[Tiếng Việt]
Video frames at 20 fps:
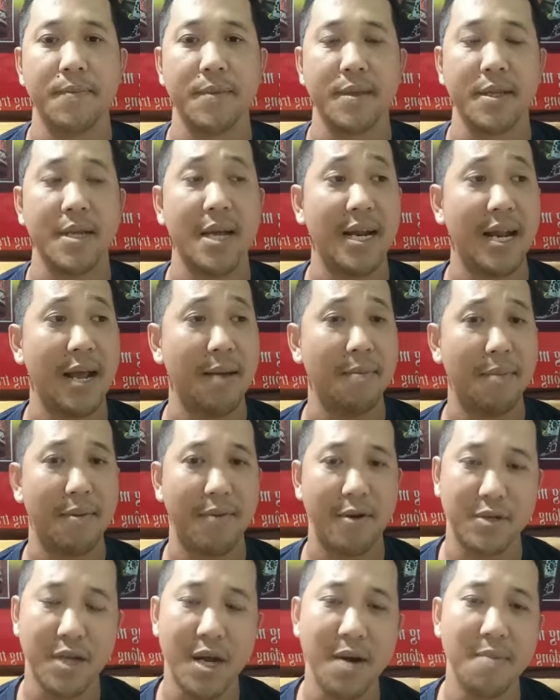Chứ anh em mà
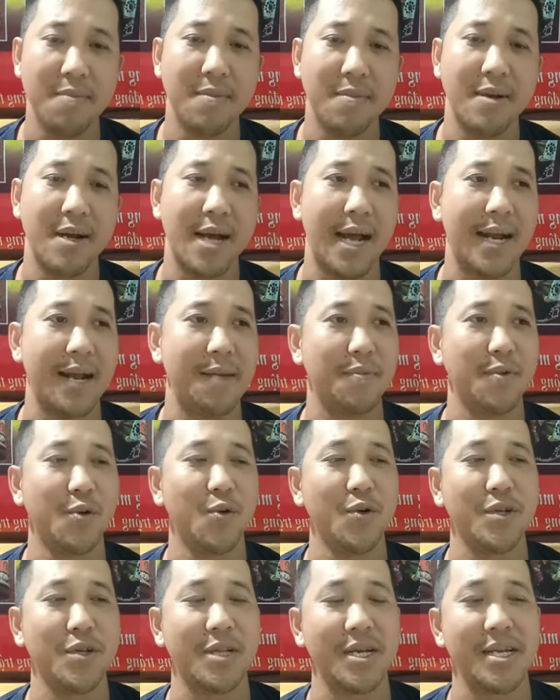vào sớm mà anh em
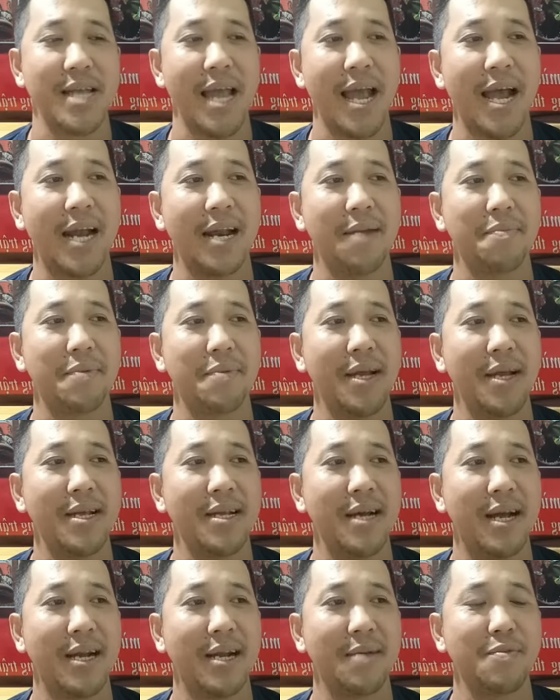nuôi thời gian, anh em thấy
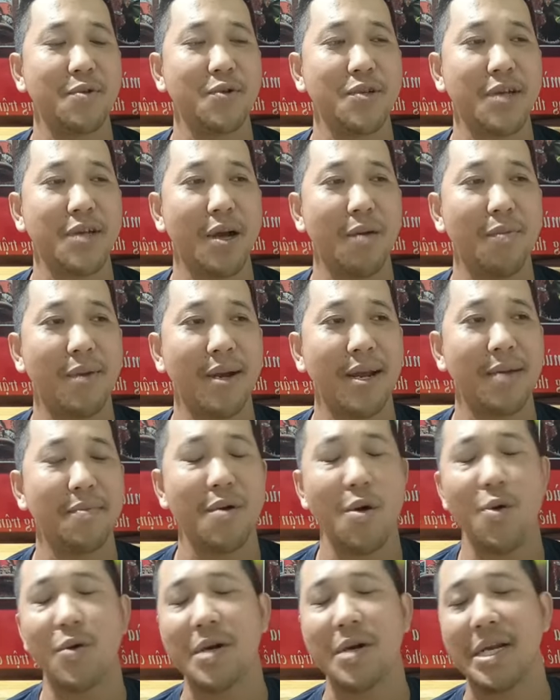anh em nuôi xong anh em
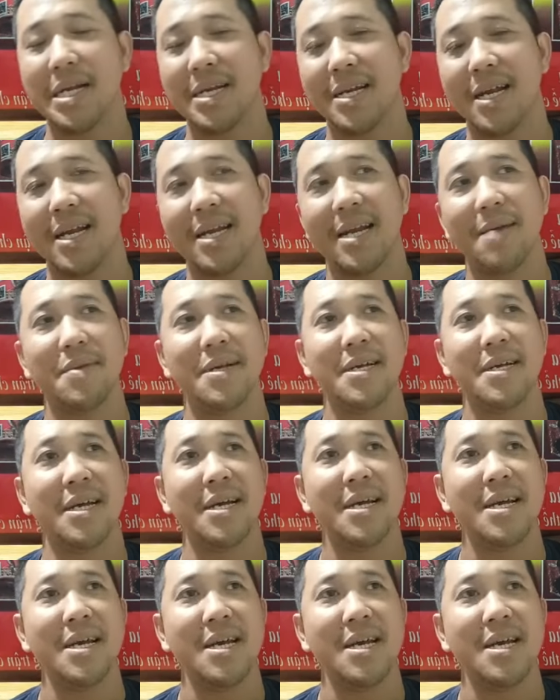ổn định, anh em đi